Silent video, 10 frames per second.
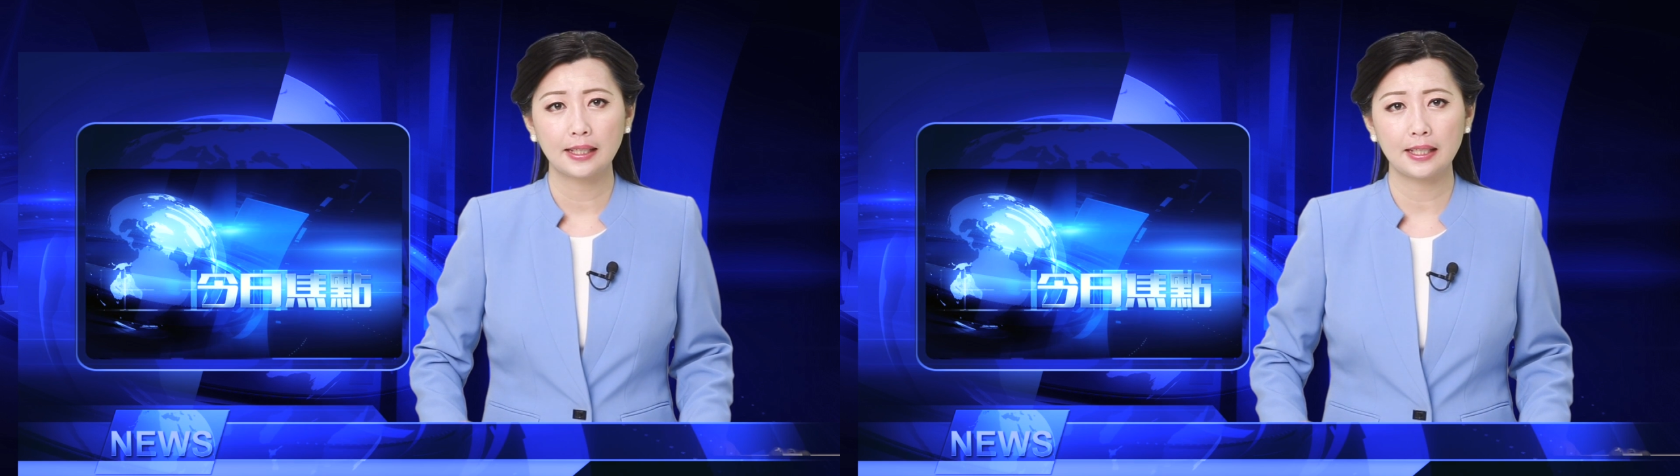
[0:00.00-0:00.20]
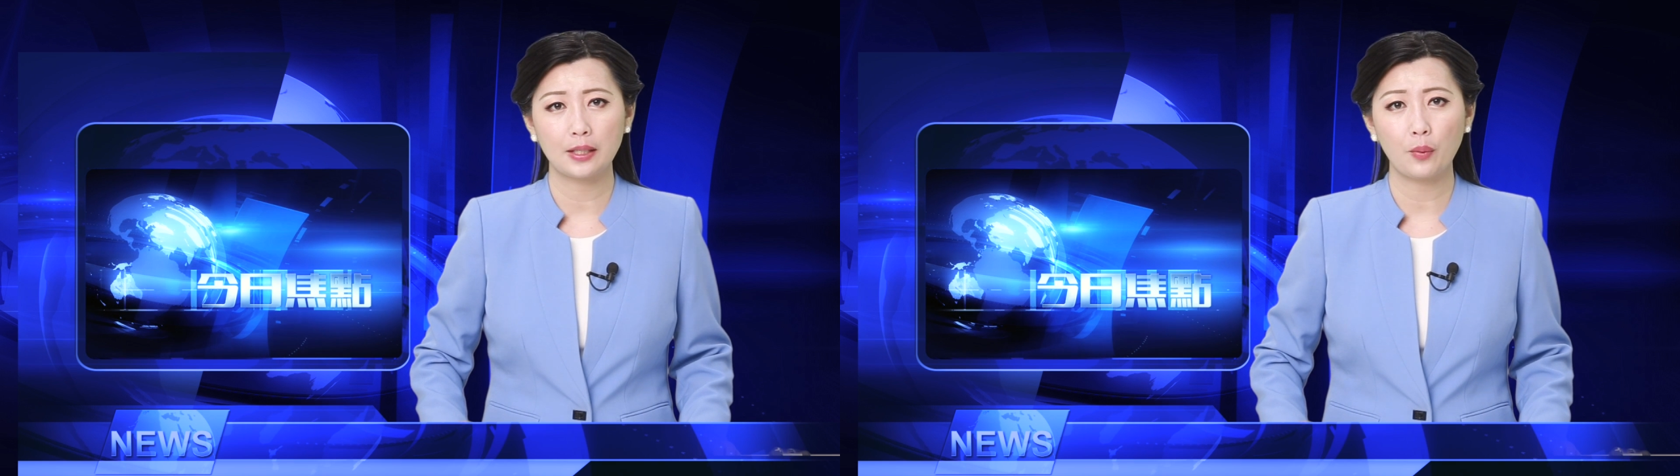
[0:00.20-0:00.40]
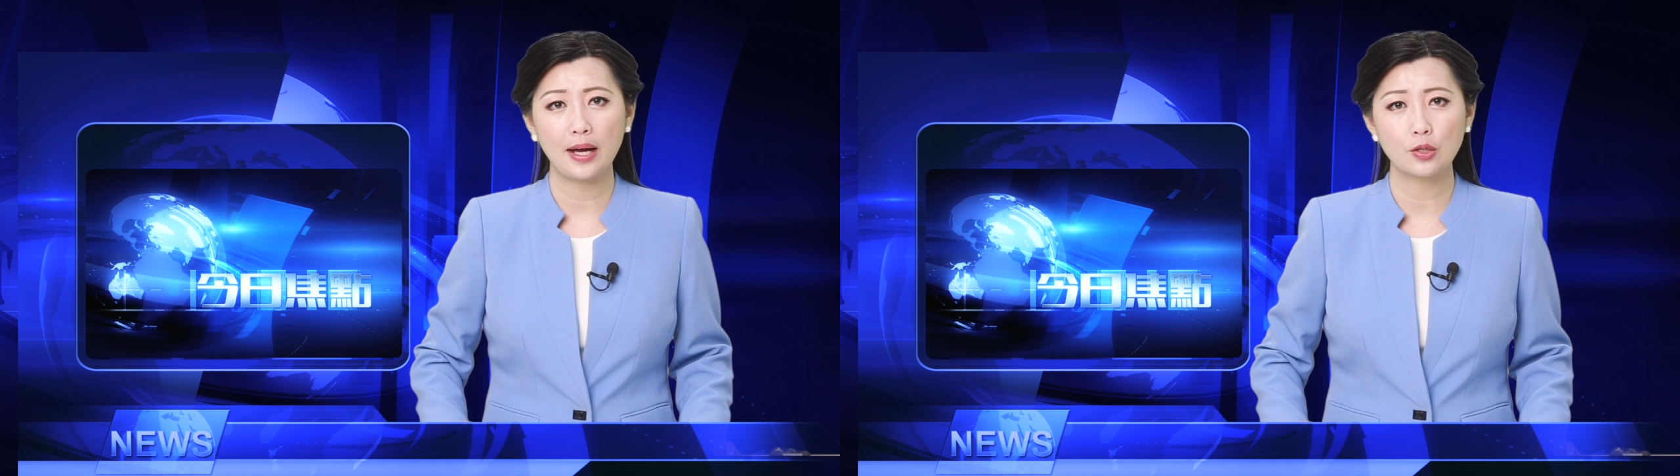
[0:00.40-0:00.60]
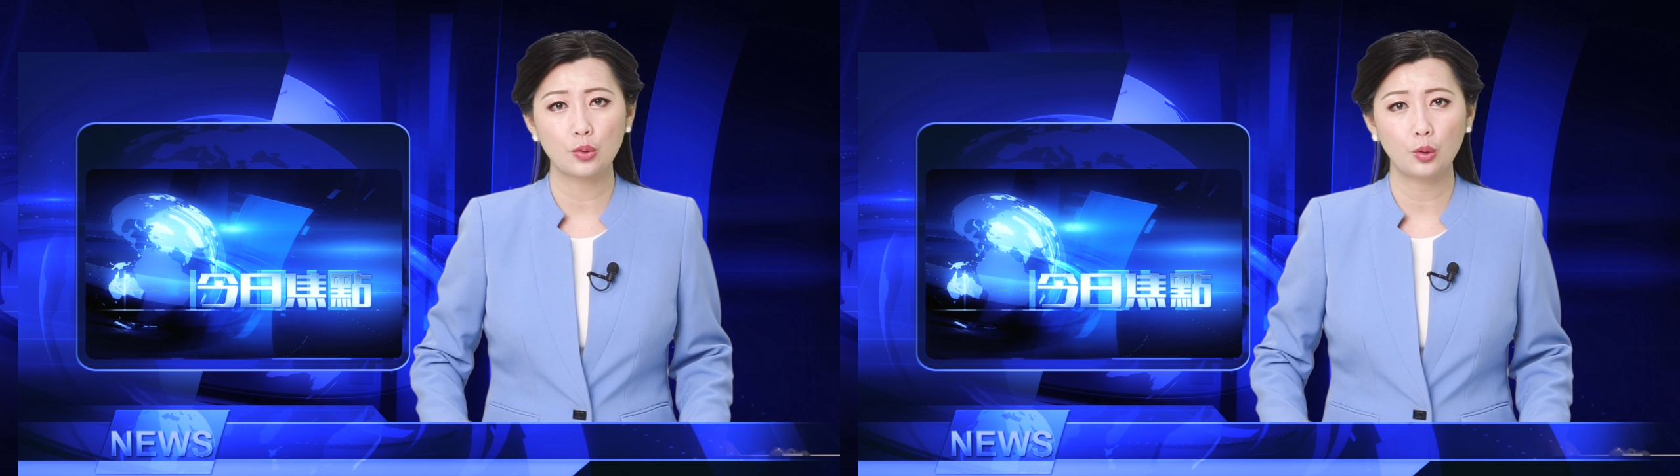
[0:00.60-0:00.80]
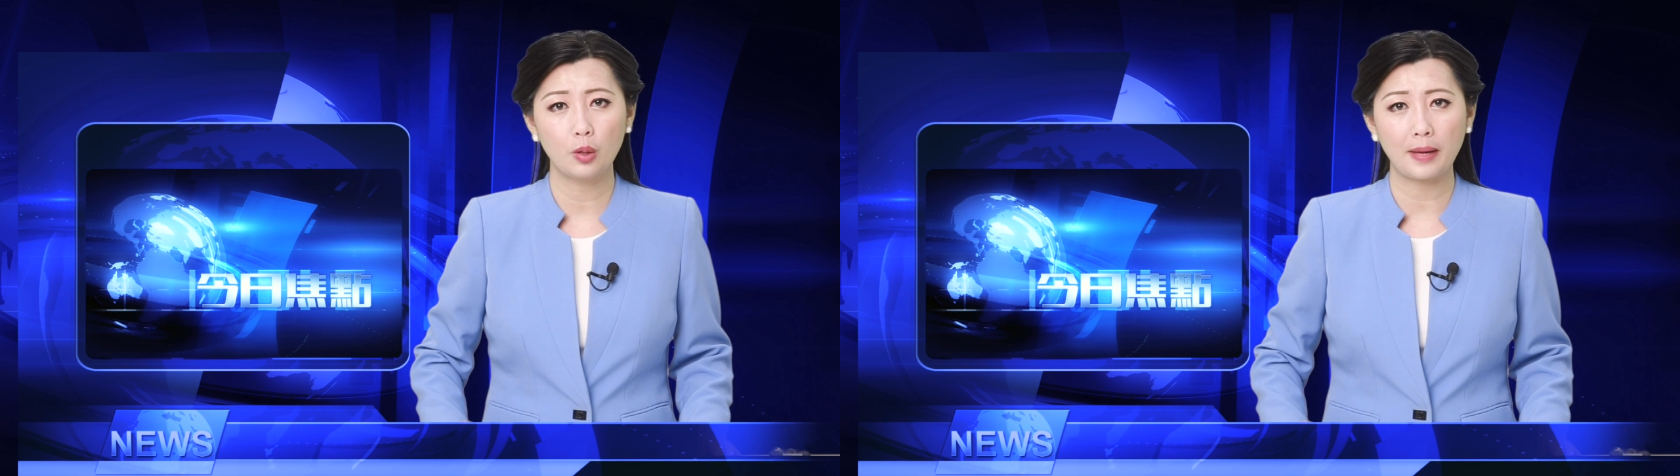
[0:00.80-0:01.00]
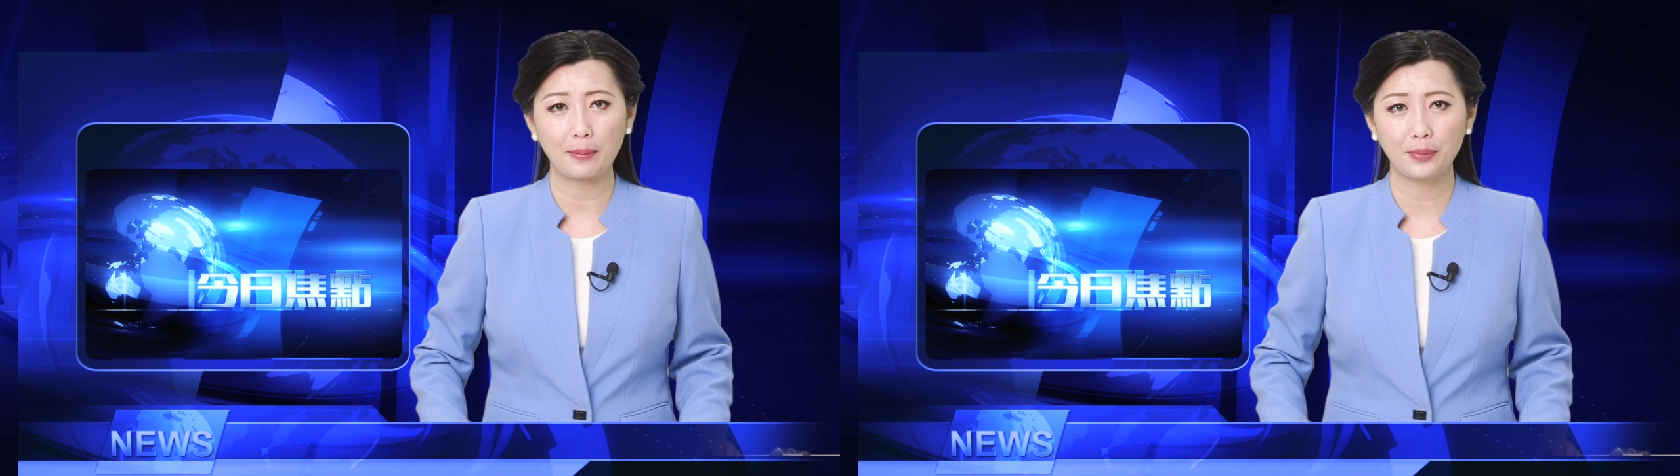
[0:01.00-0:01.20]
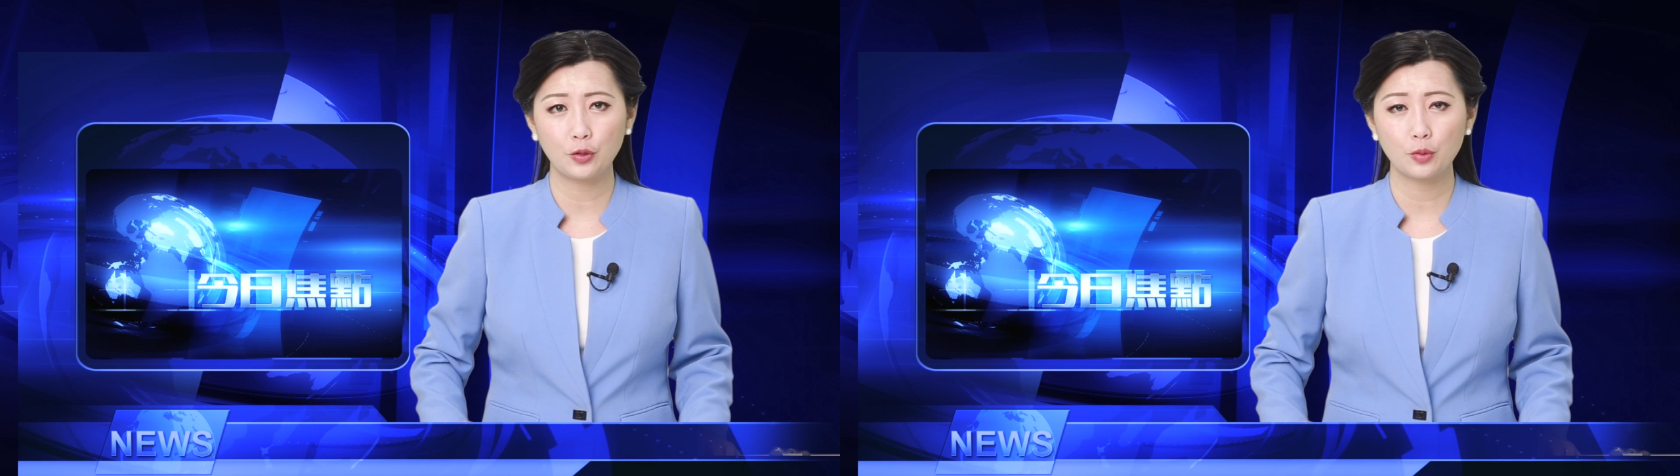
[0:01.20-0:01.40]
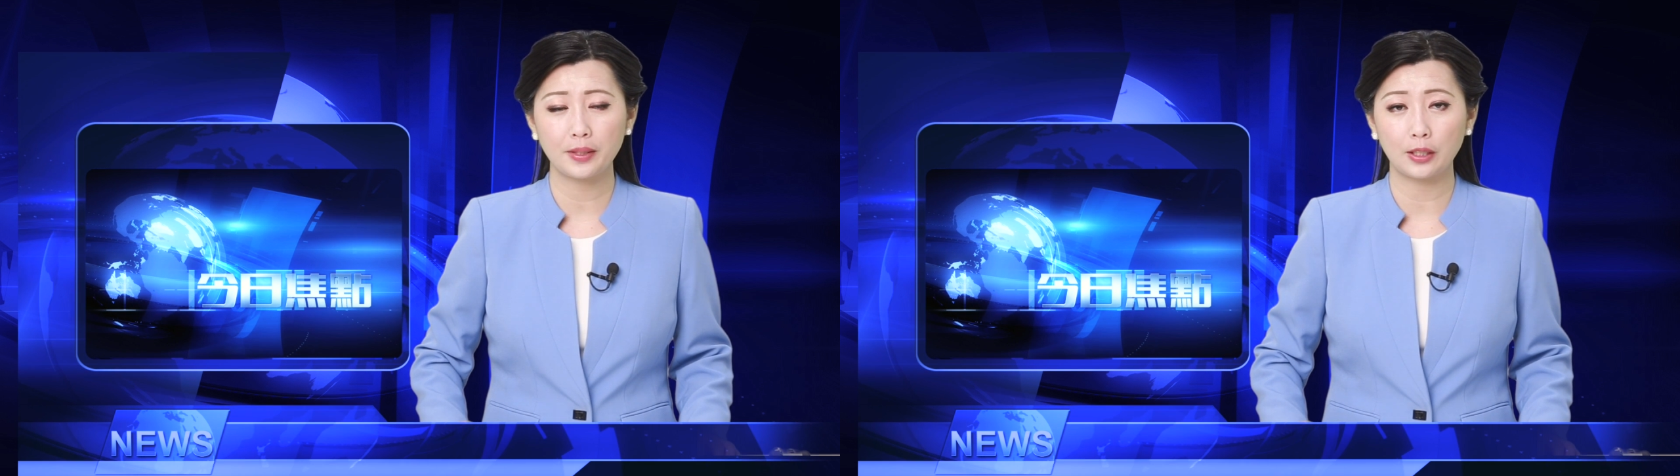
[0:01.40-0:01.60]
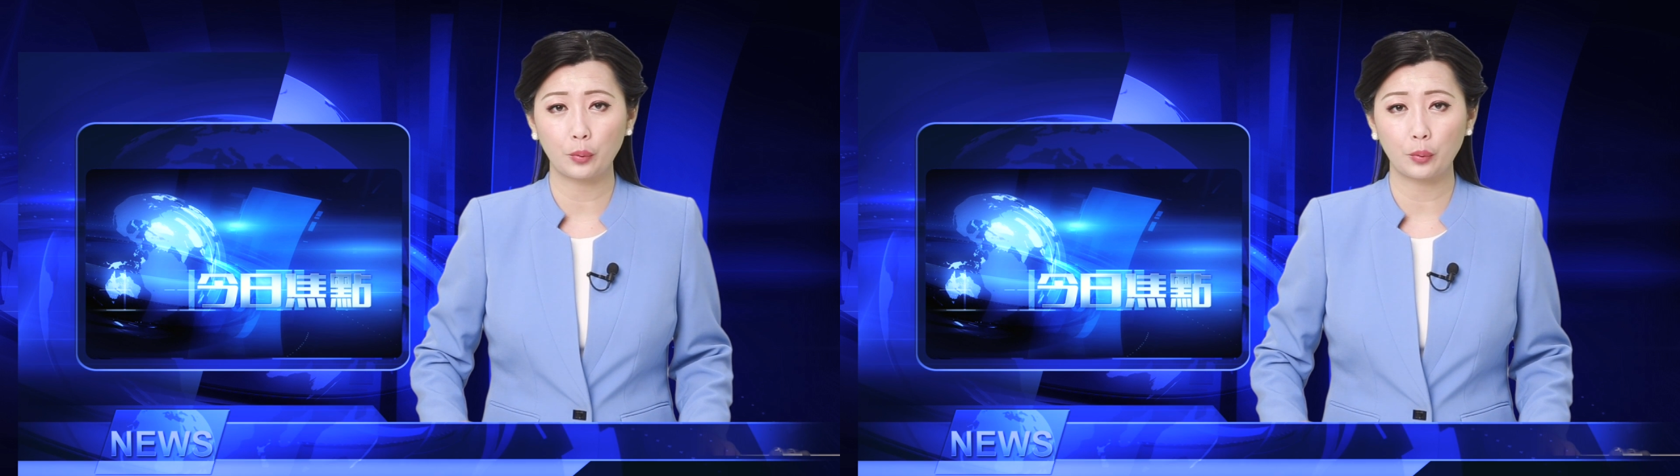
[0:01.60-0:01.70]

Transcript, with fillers: 可以外出购买必需品